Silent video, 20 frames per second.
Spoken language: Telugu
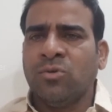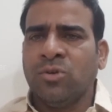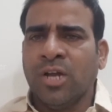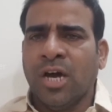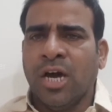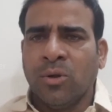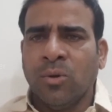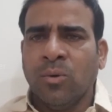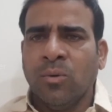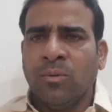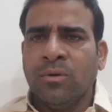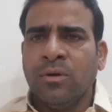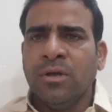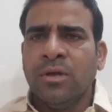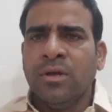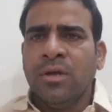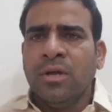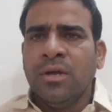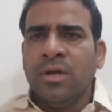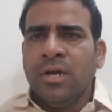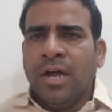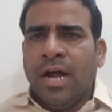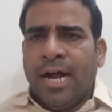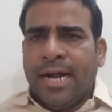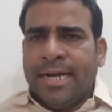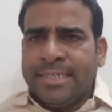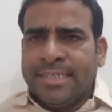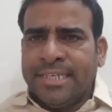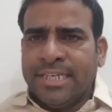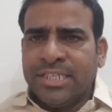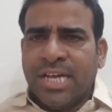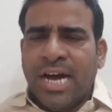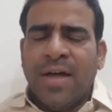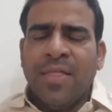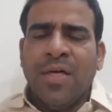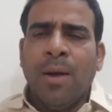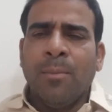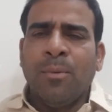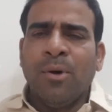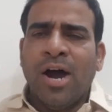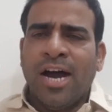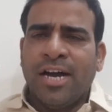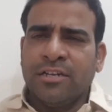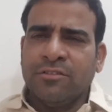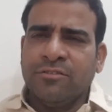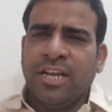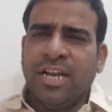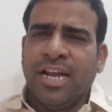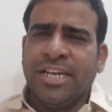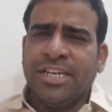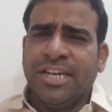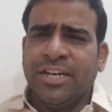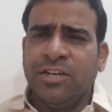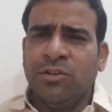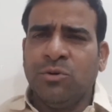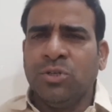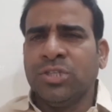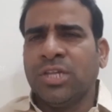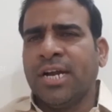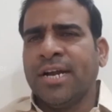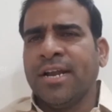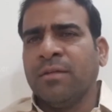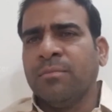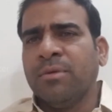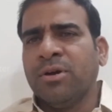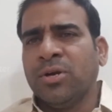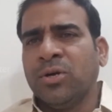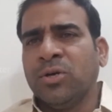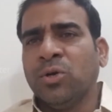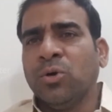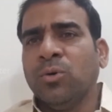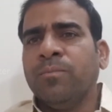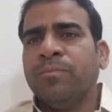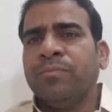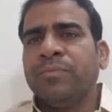ఉన్నారు అంటే దాదాపు ఆరు వేల ఏడు వందల నలభై రెండు